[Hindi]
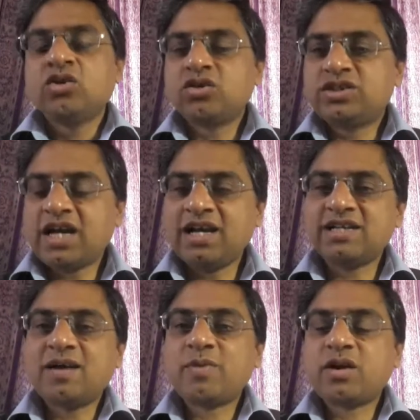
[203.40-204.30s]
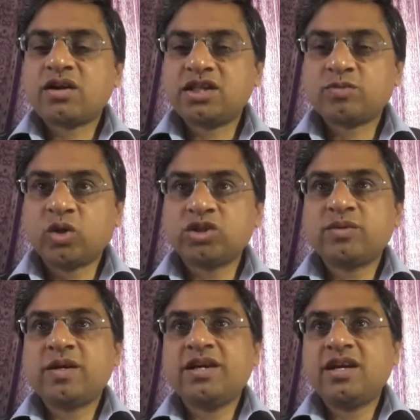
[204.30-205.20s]
तो जहाँ जहाँ पर
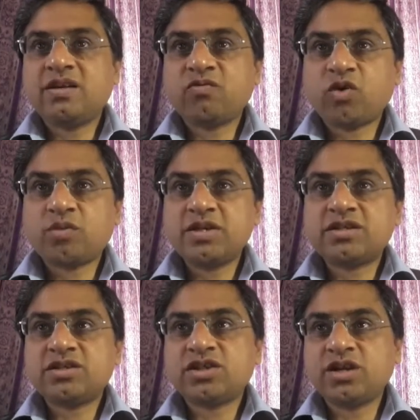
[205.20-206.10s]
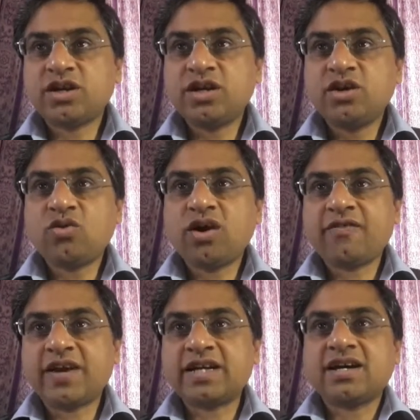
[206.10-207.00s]
रिस्पॉन्सिबिलिटी इंफॉर्मेशन सिक्योरिटी को
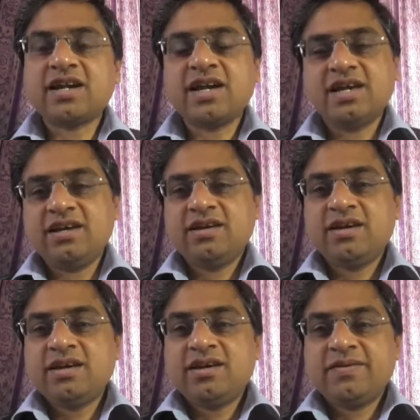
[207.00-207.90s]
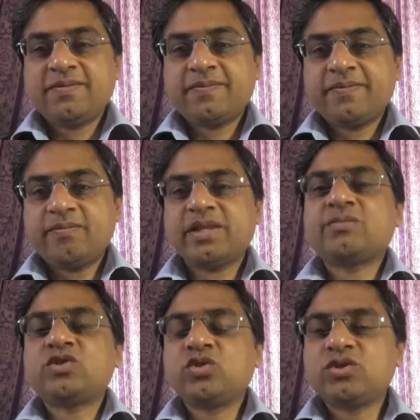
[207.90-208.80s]
अफेक्ट करेगी
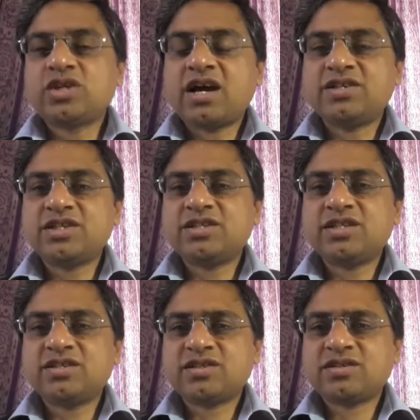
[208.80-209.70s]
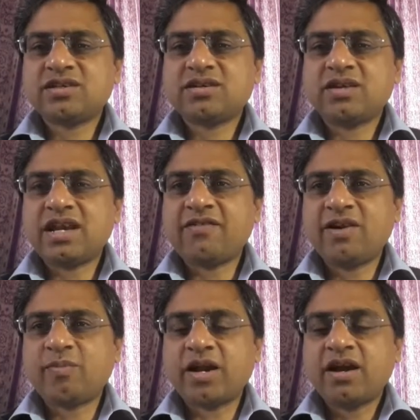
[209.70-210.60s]
मतलब जो जहाँ जिस जिस
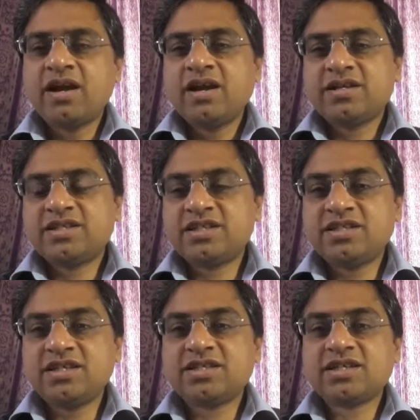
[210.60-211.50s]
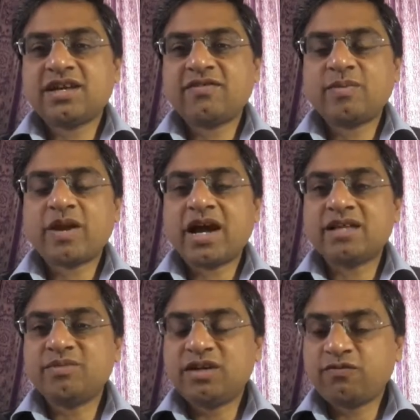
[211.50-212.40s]
लेवल पर जिस जिस लेवल पर
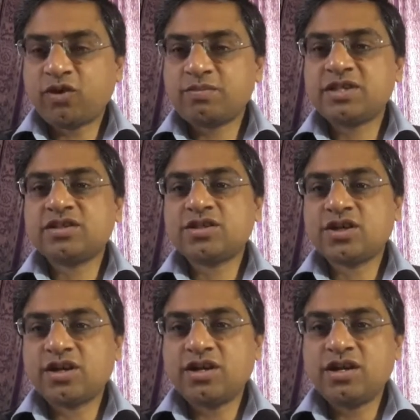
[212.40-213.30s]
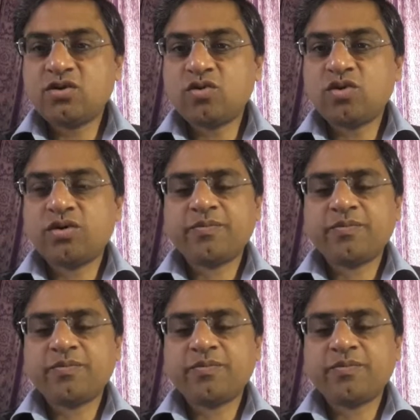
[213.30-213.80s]
आदमी इंफॉर्मेशन सिक्योरिटी को